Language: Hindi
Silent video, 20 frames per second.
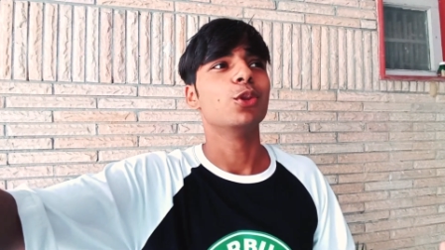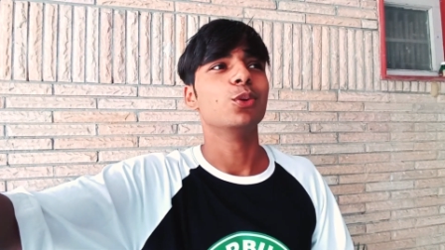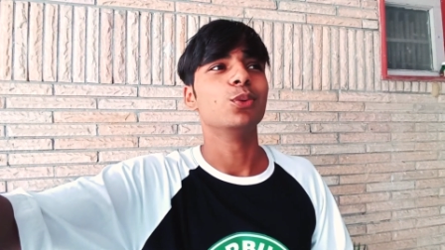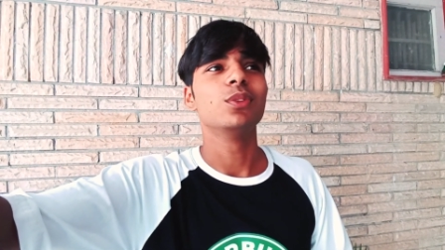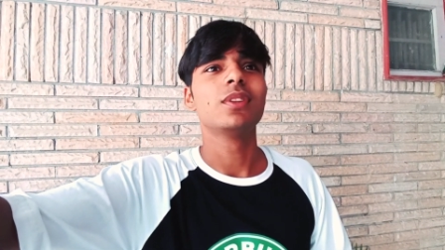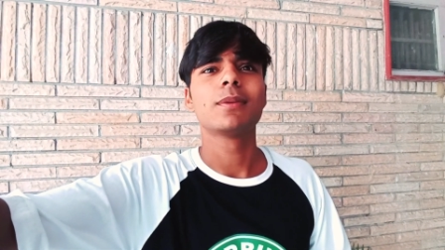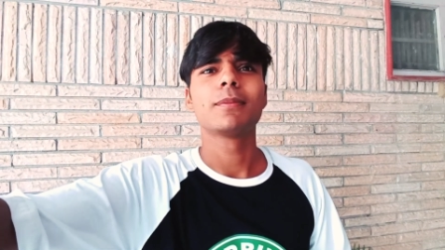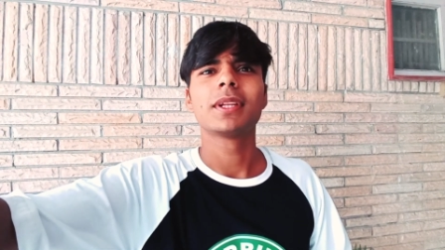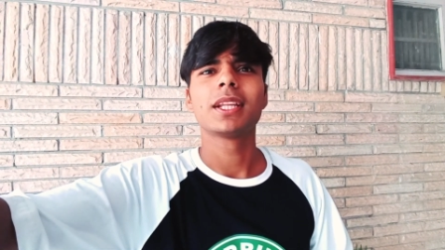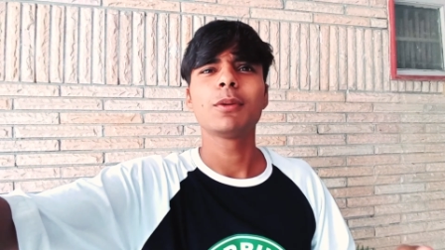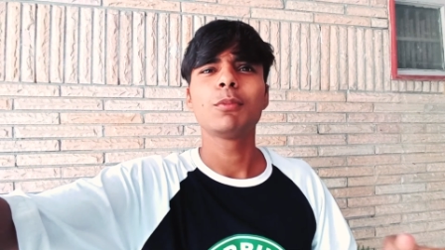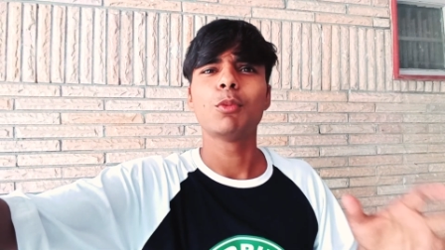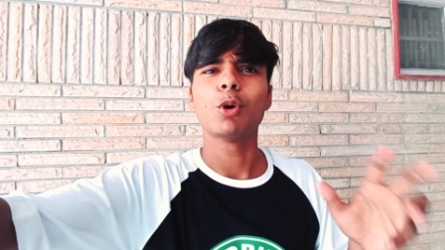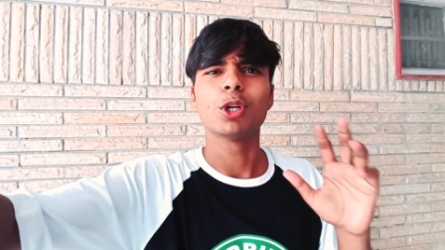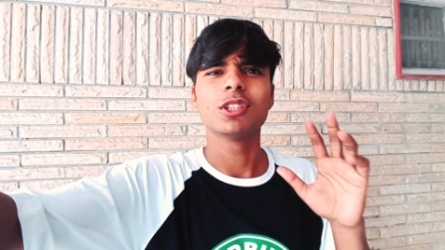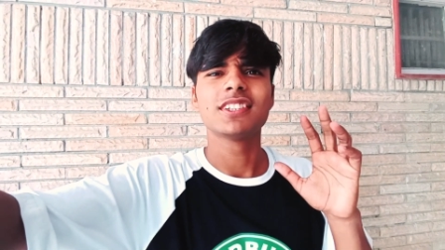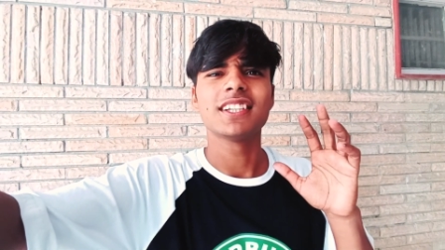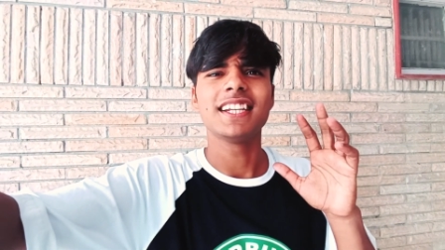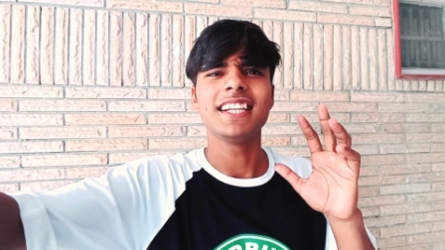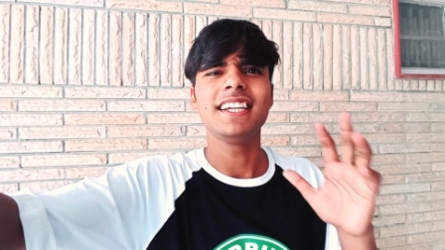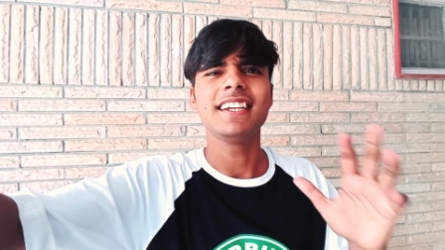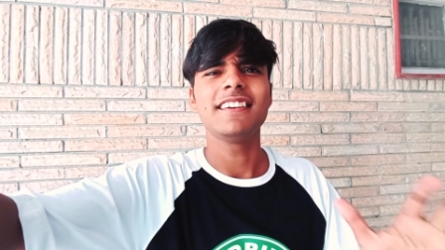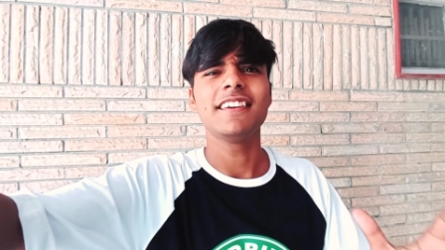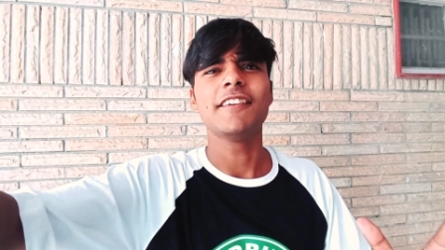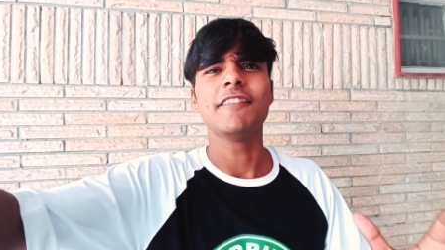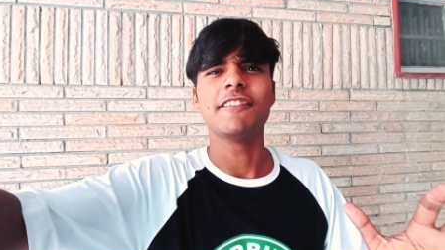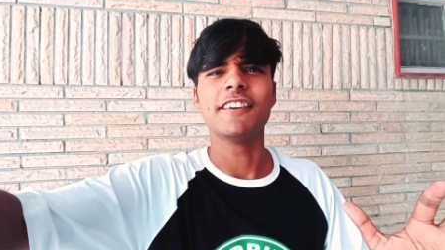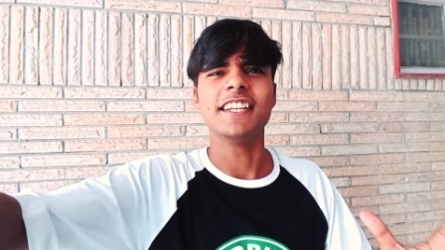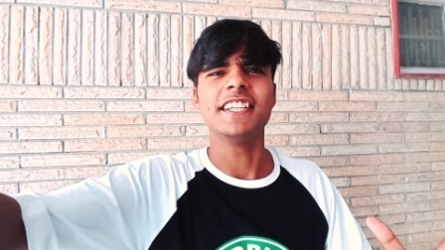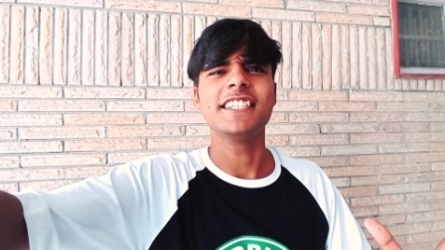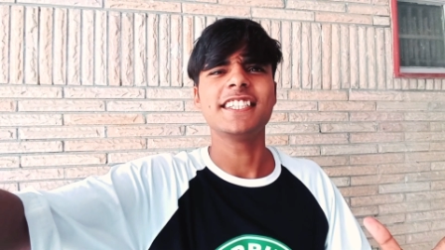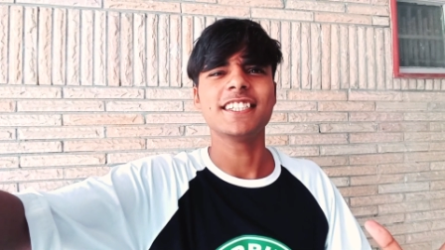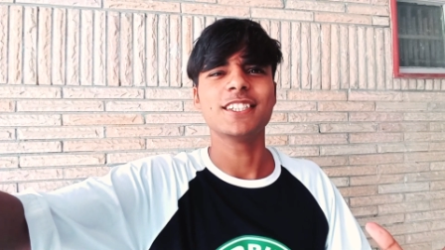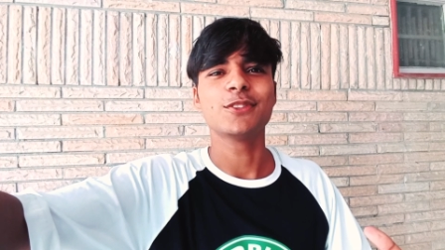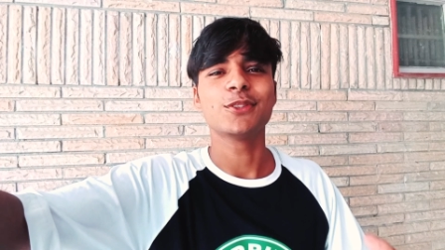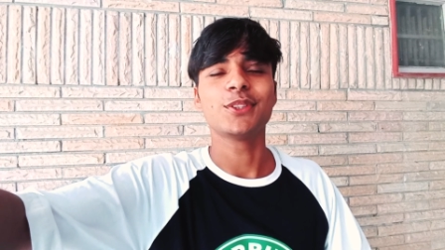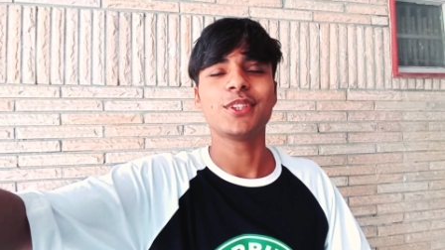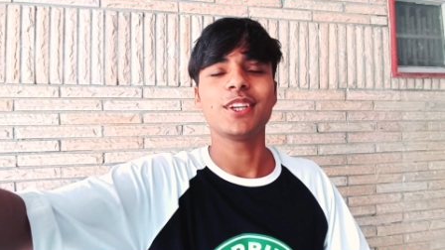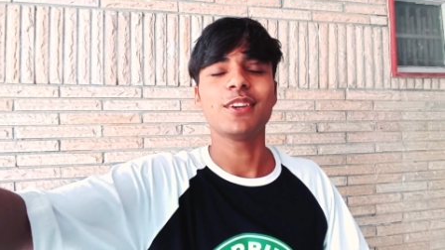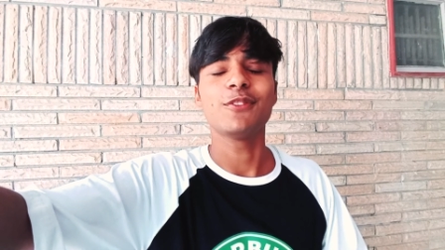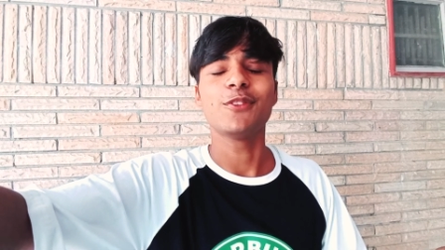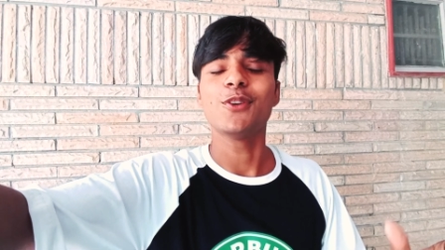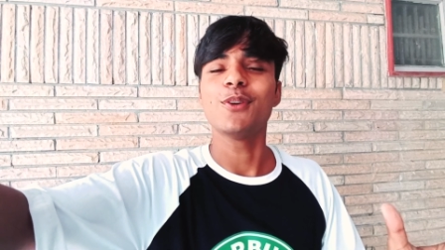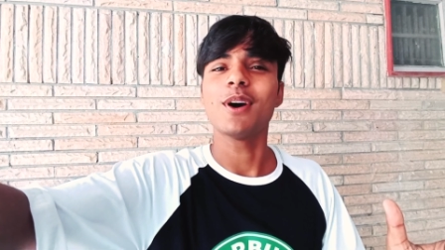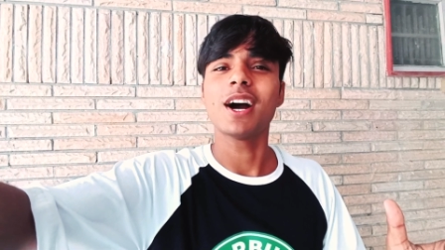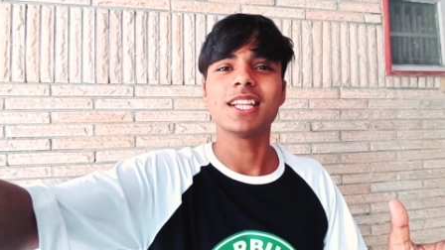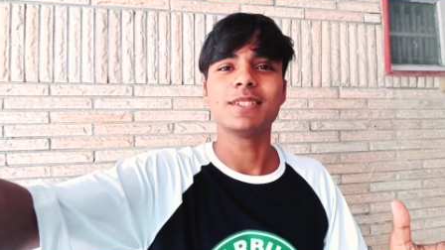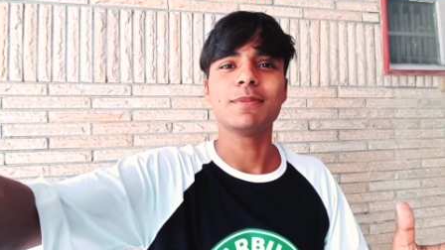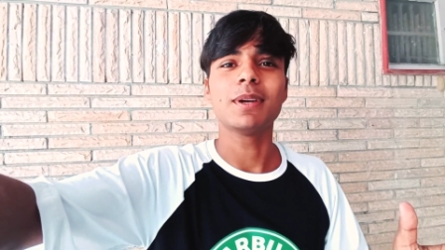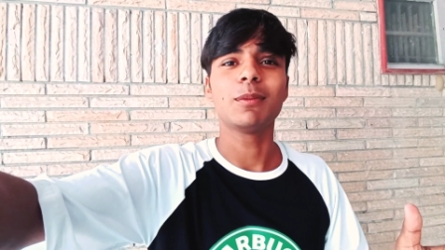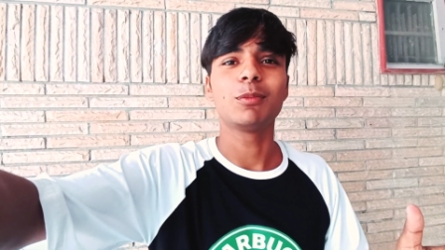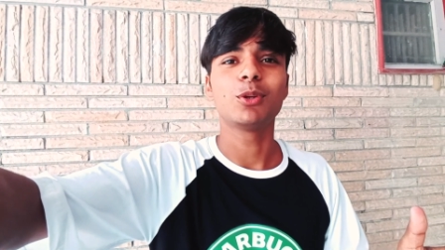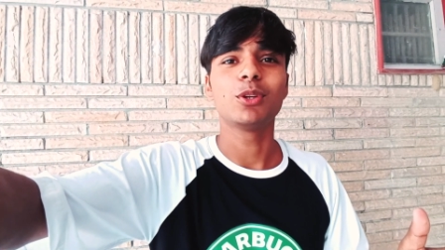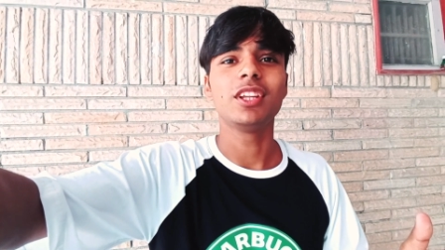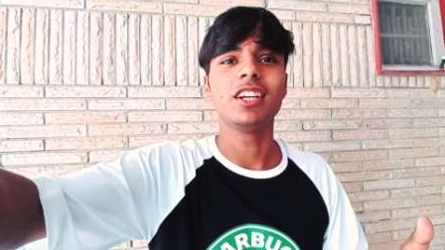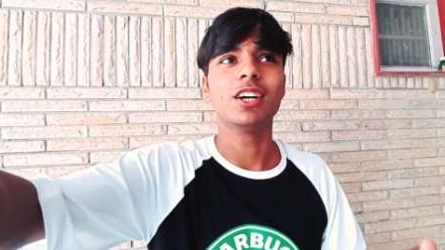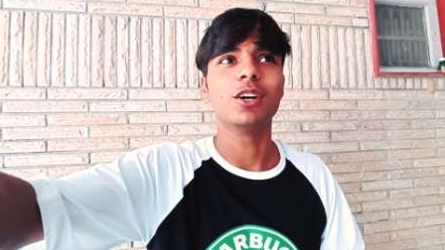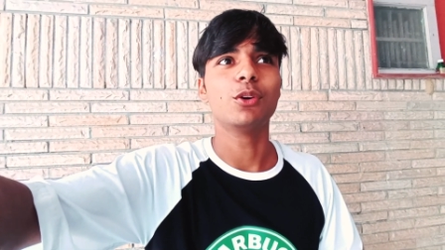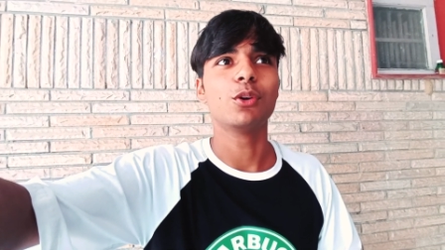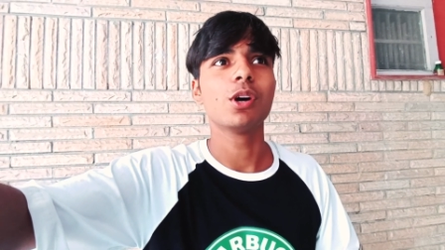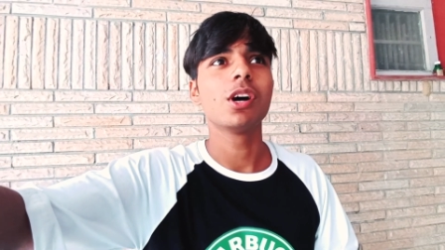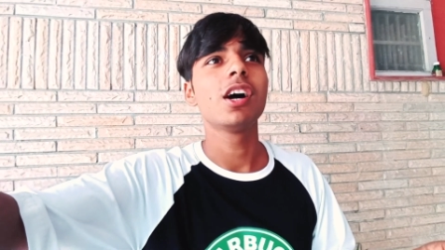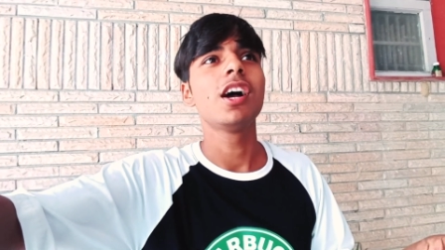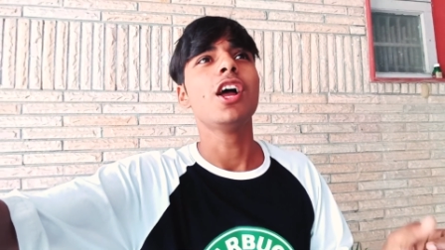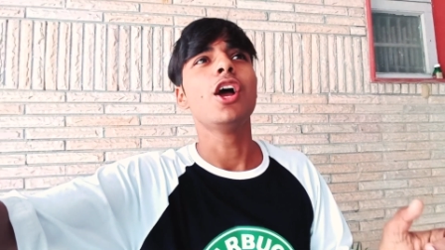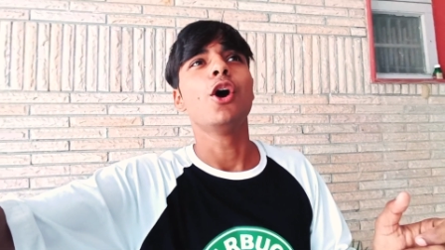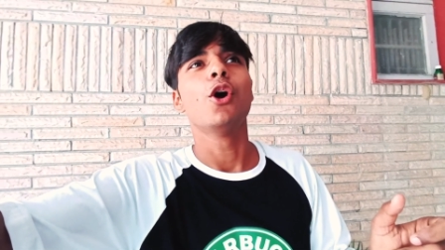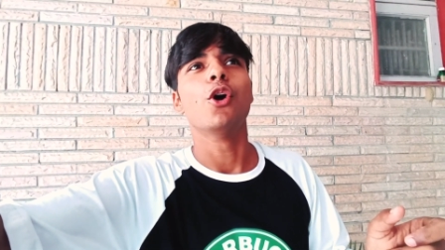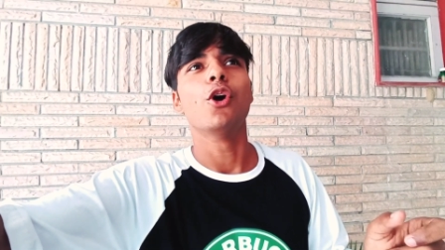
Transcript: तो उधर मतलब बहुत सारी फनी चीज़ें होती हैं वो आज मैं आपको दिखाऊंगा